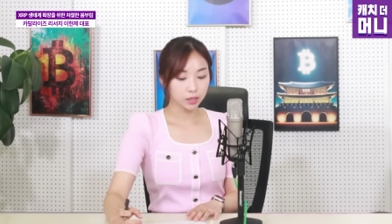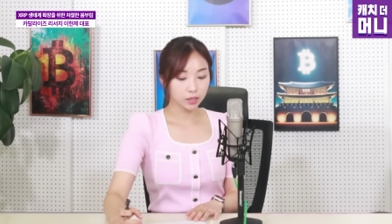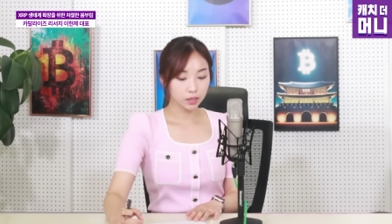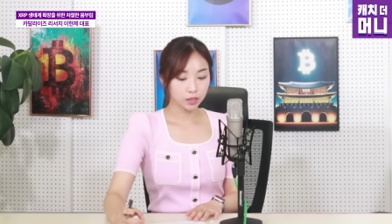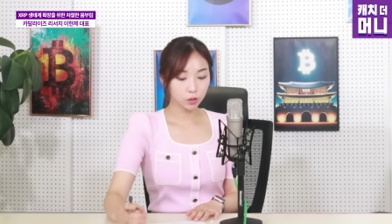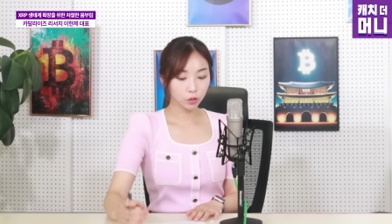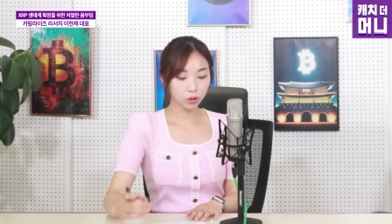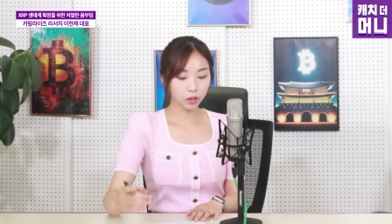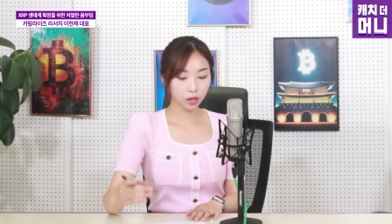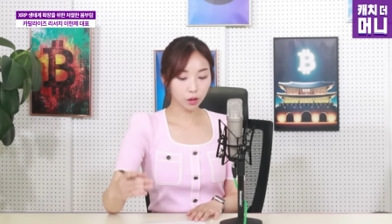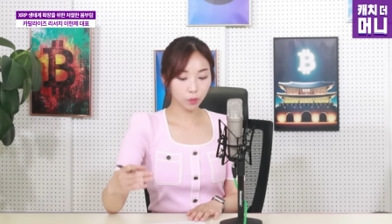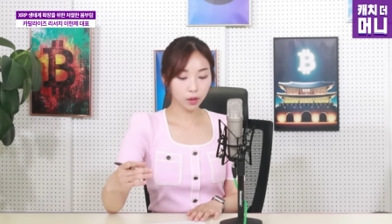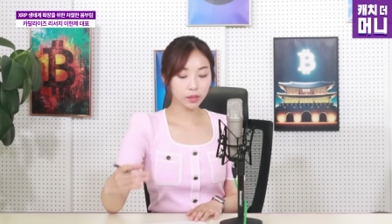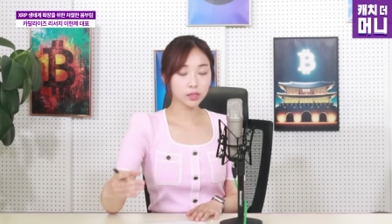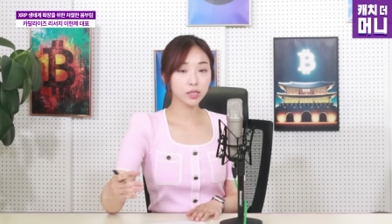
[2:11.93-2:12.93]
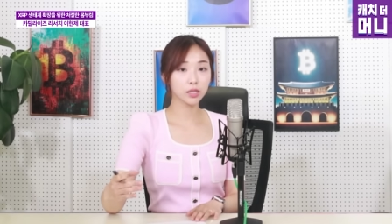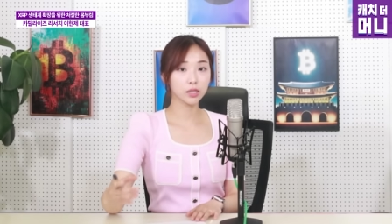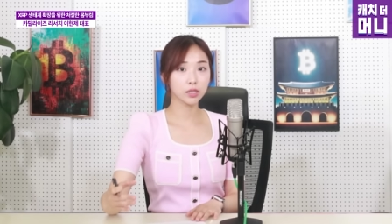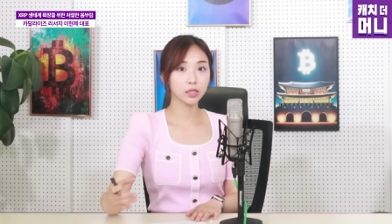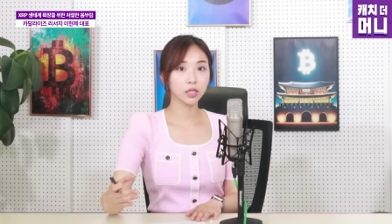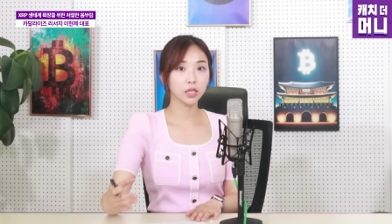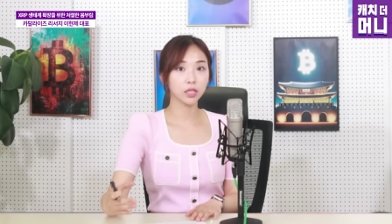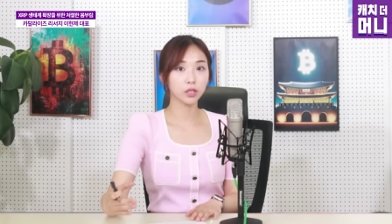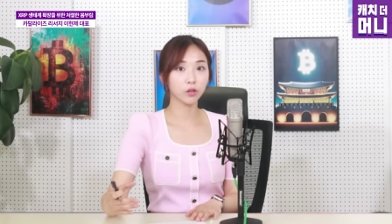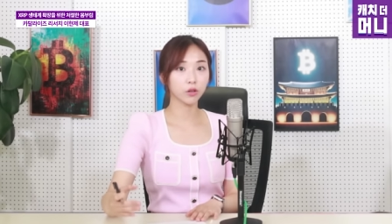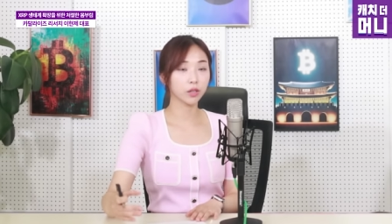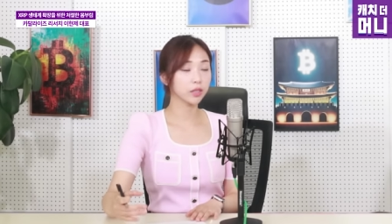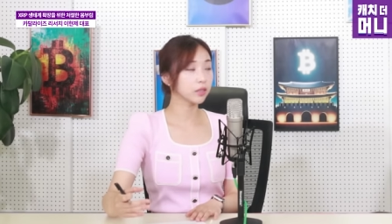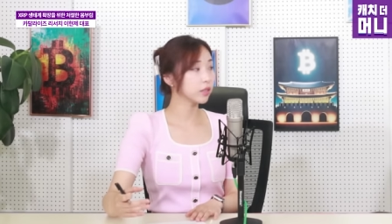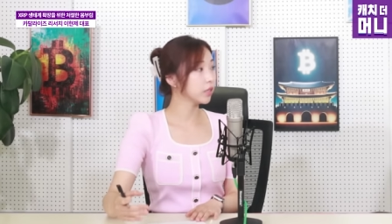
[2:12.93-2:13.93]
이렇게 확장을 시키는
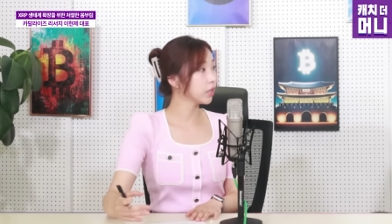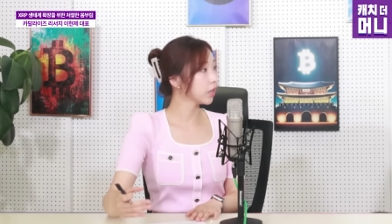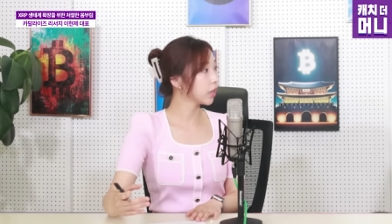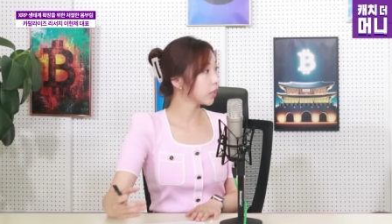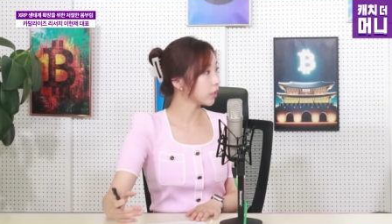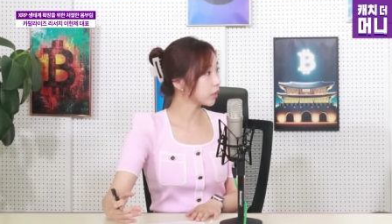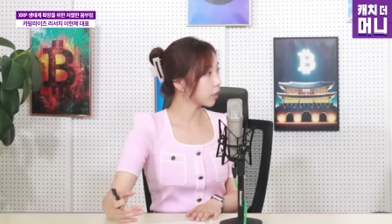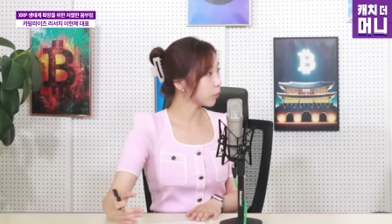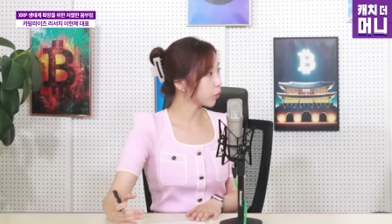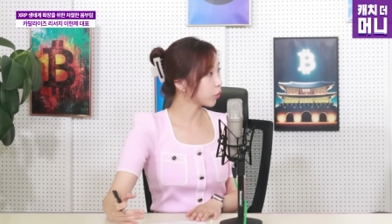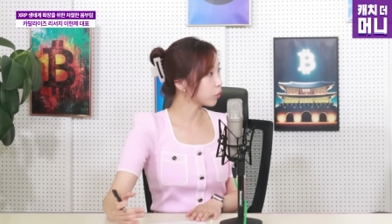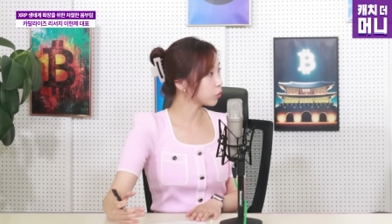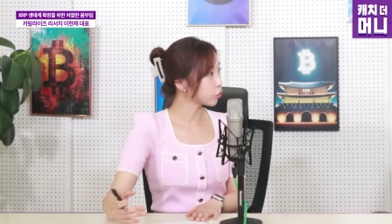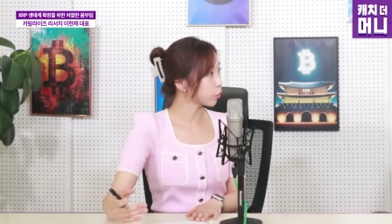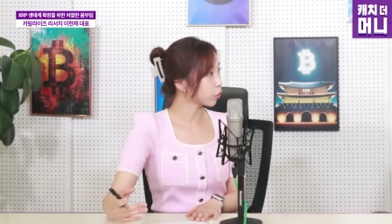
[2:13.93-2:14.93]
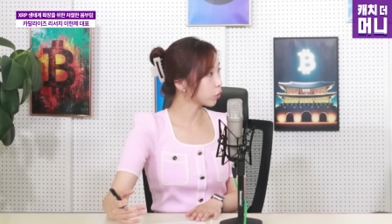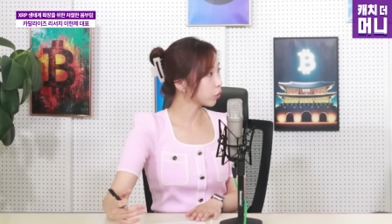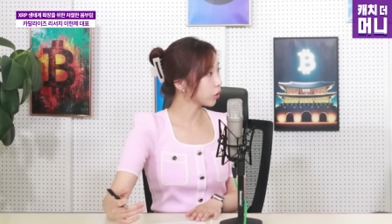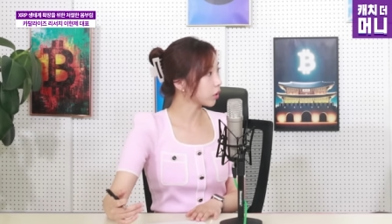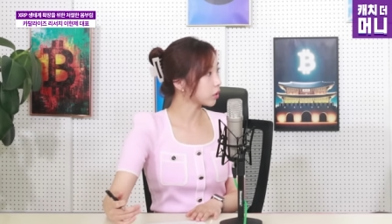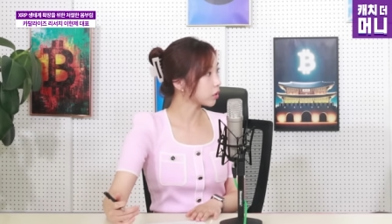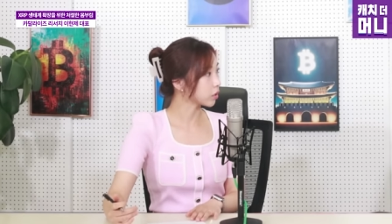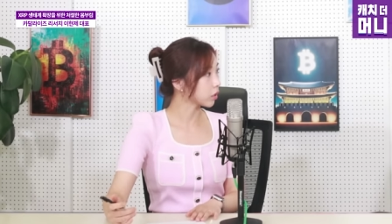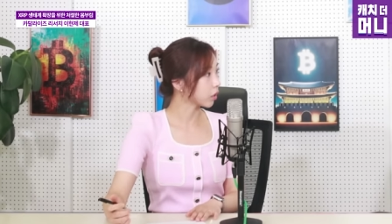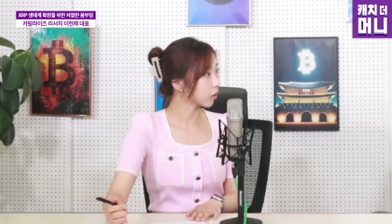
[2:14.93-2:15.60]
거에 의의가 있다면 좀 어떤 게 있을까요?